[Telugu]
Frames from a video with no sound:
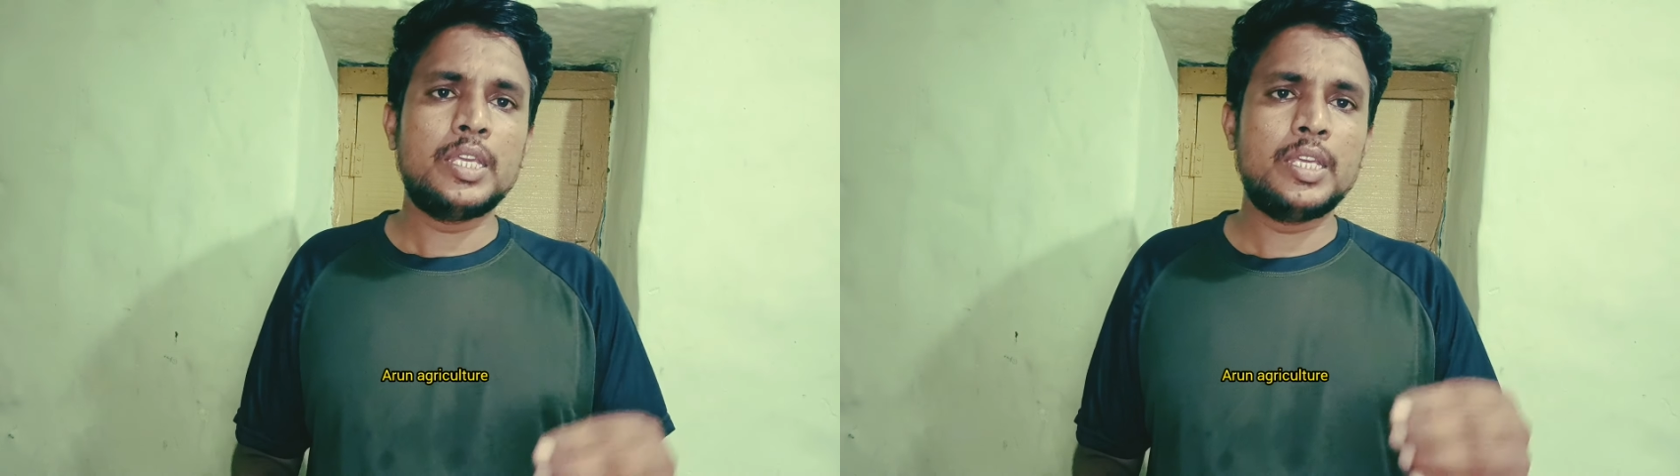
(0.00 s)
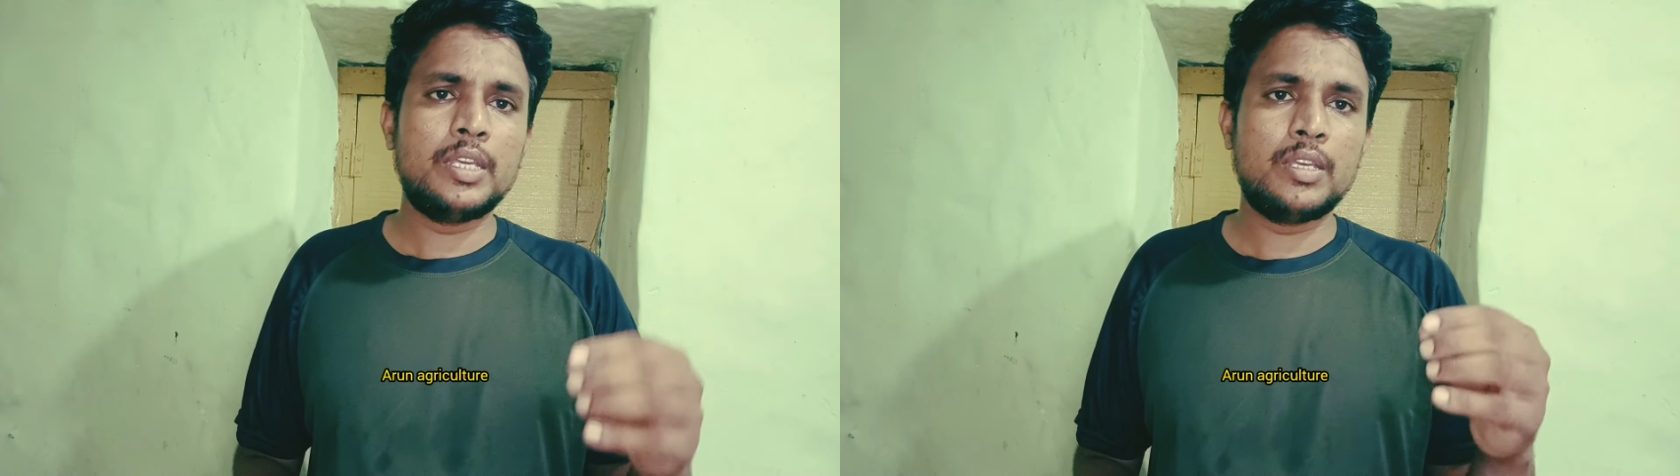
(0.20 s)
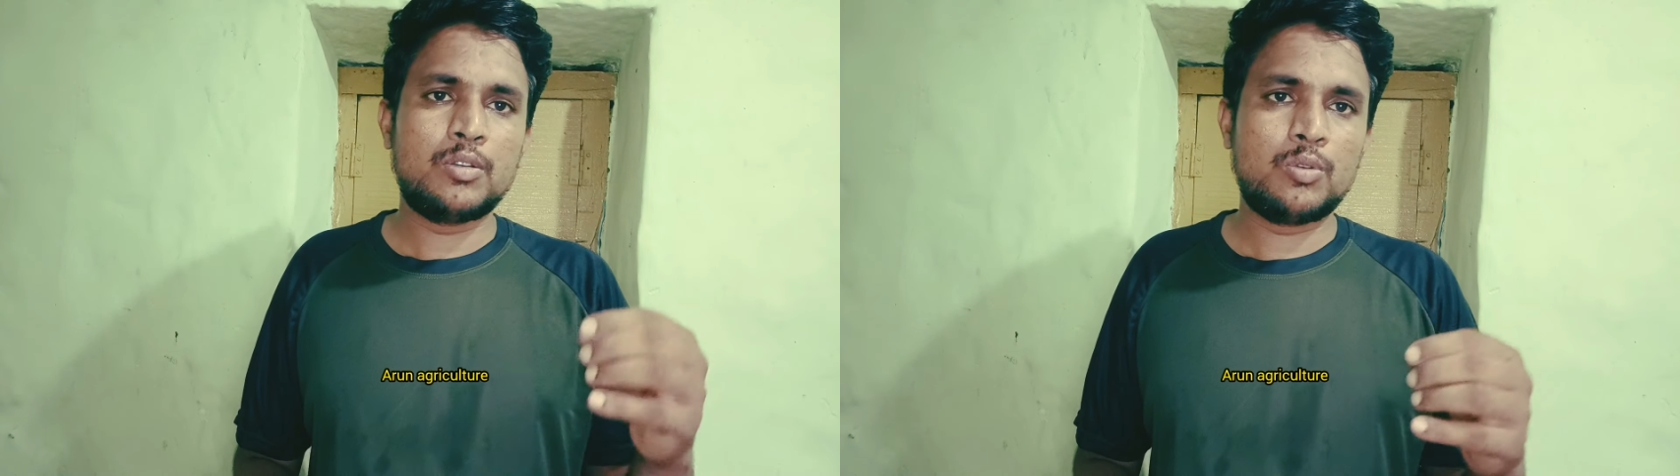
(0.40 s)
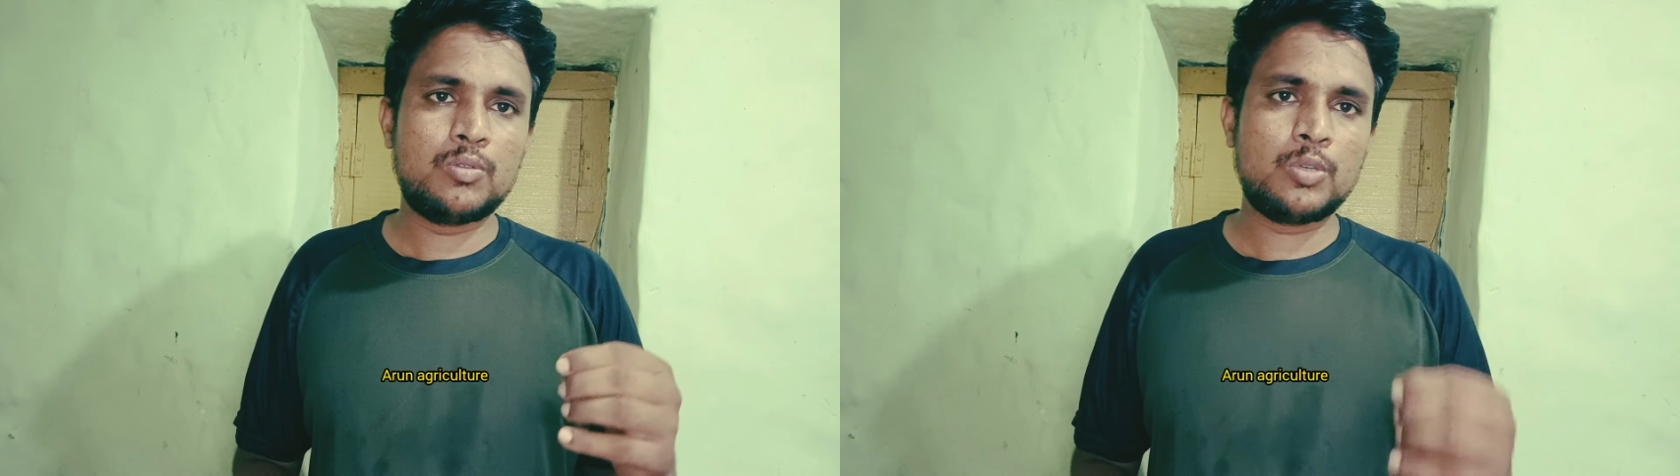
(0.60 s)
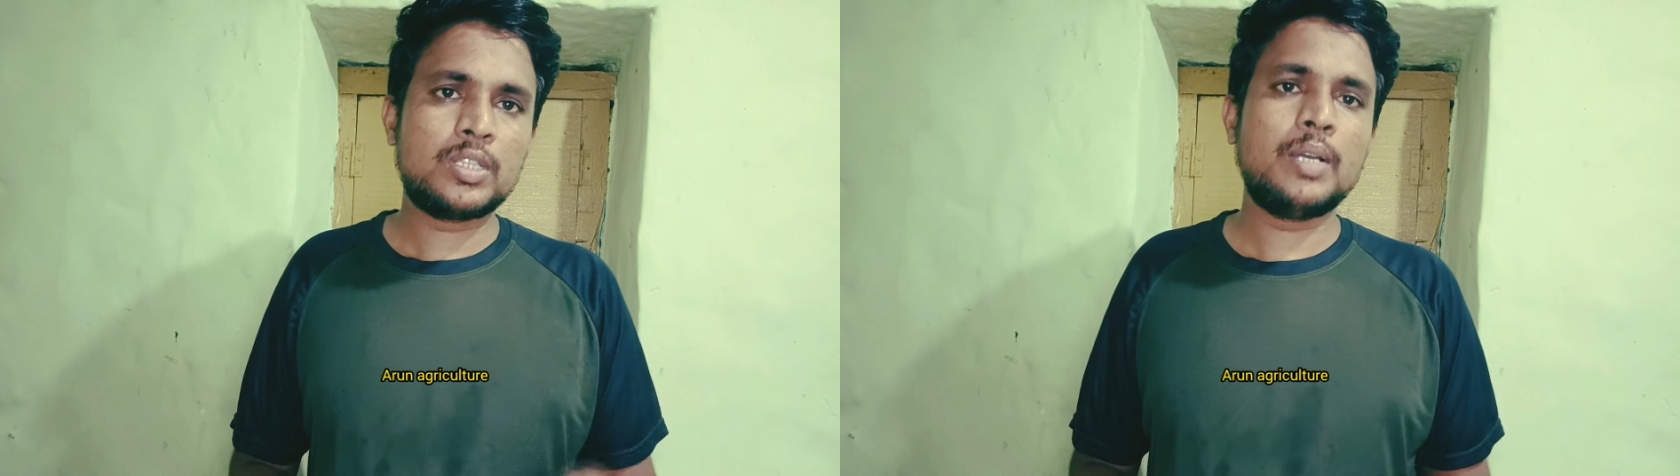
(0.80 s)
ఈ
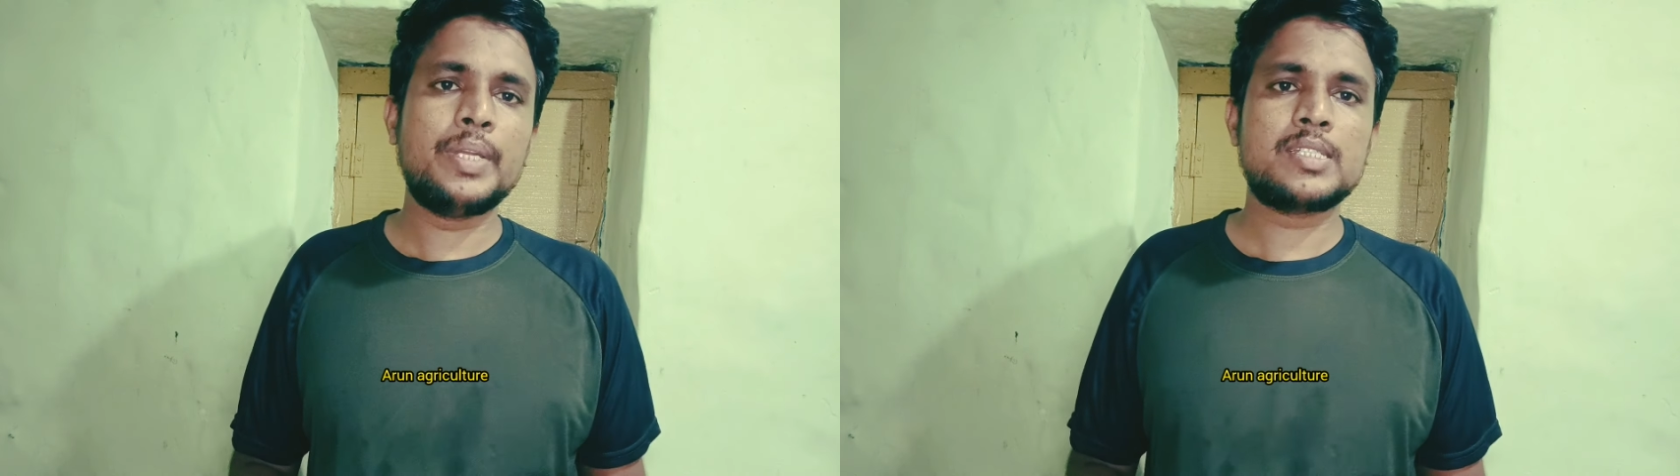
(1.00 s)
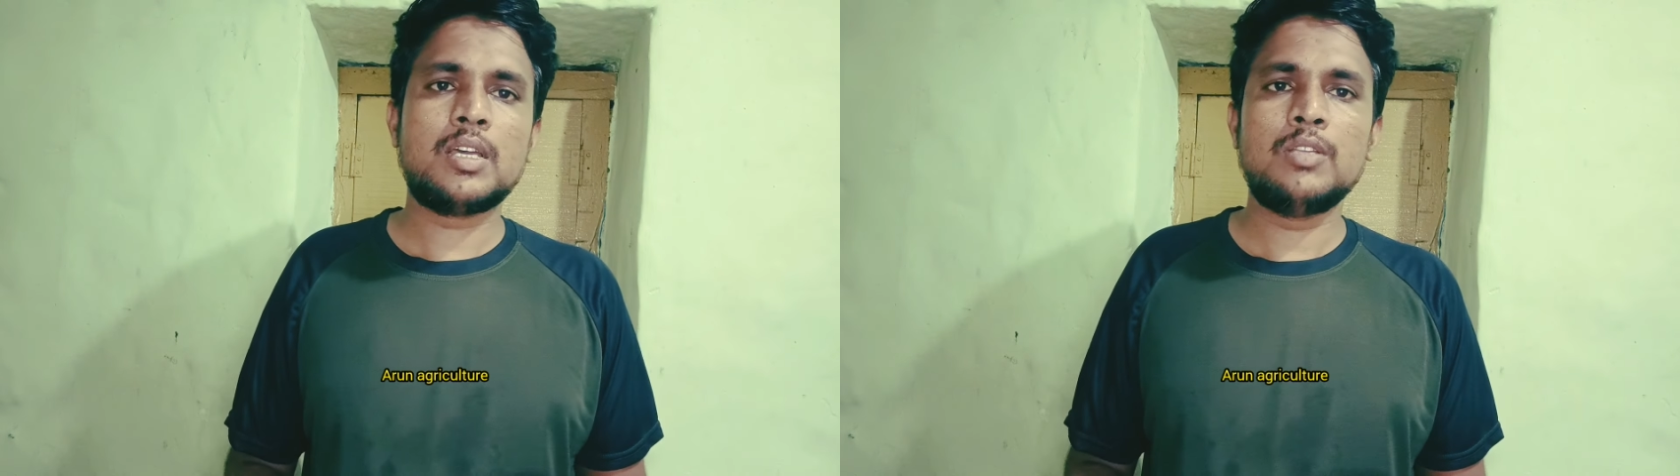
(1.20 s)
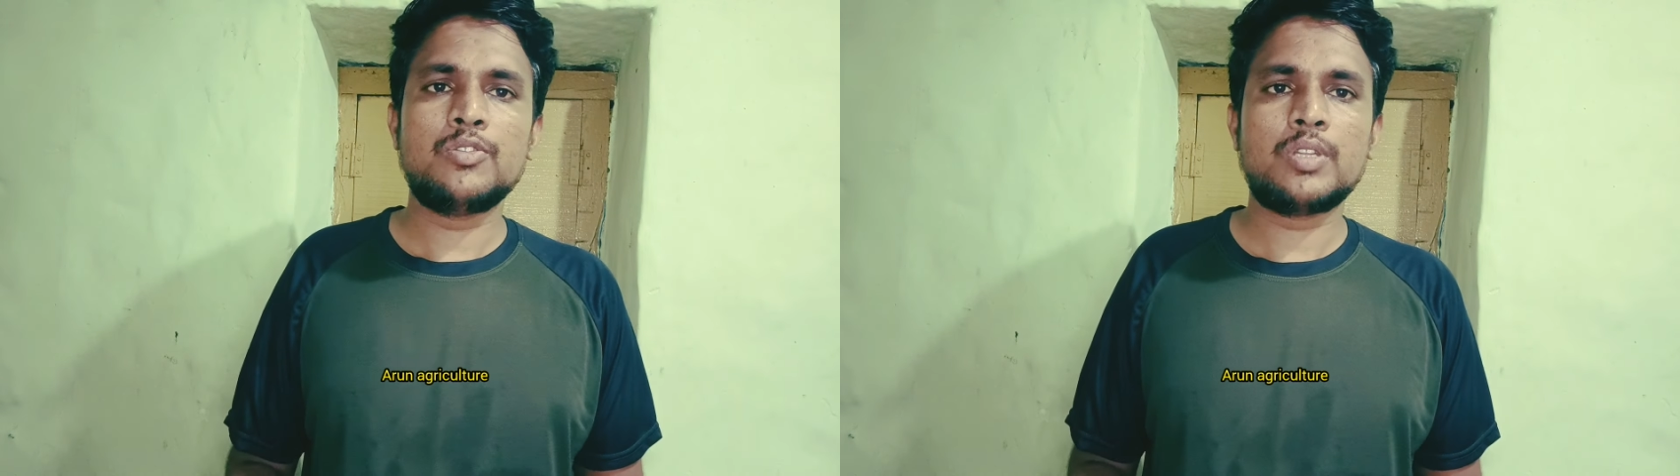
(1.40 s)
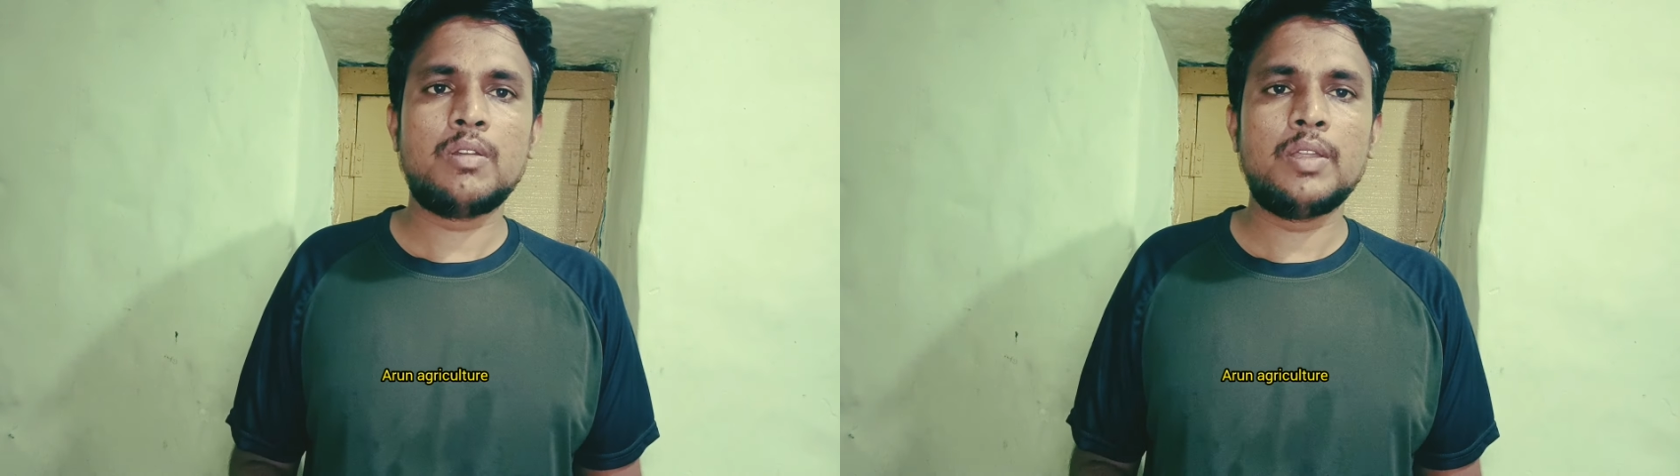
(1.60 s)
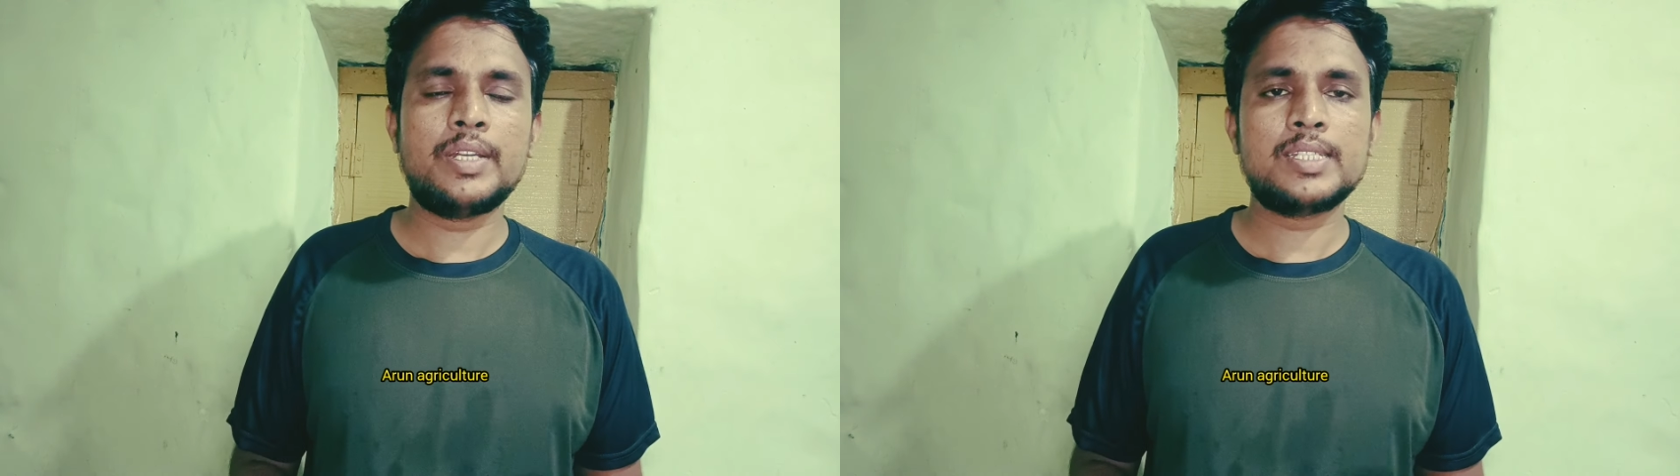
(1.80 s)
కొత్తగా మన ఛానల్ చూస్తున్న
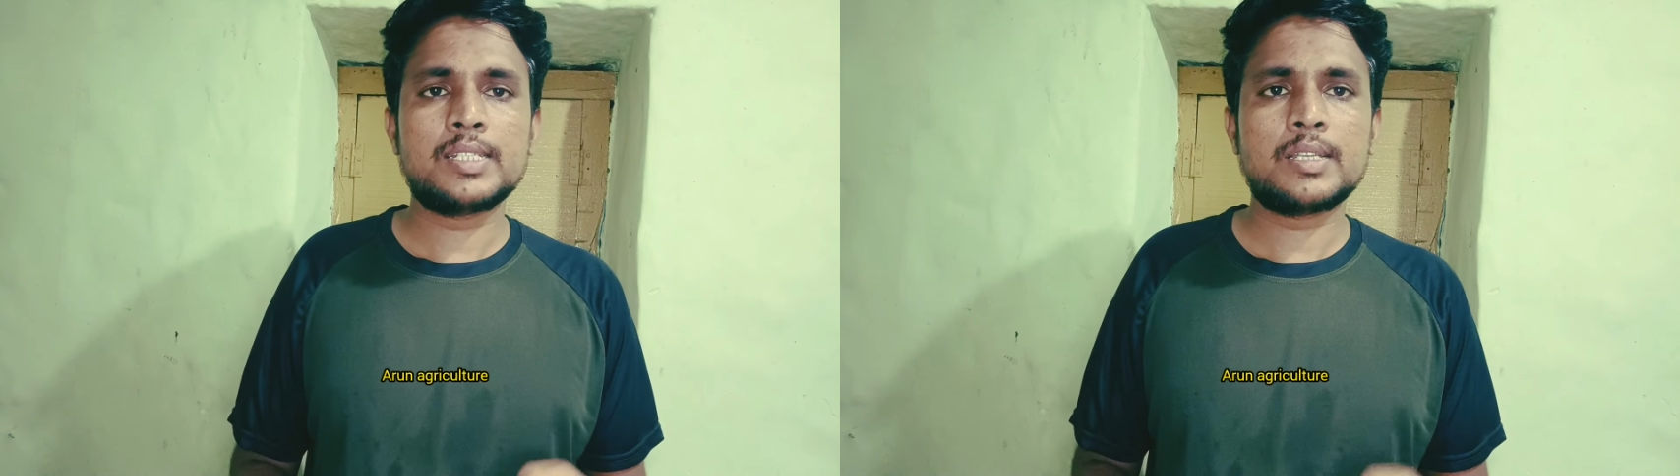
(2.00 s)
వాళ్ళు ఎవరైనా సరే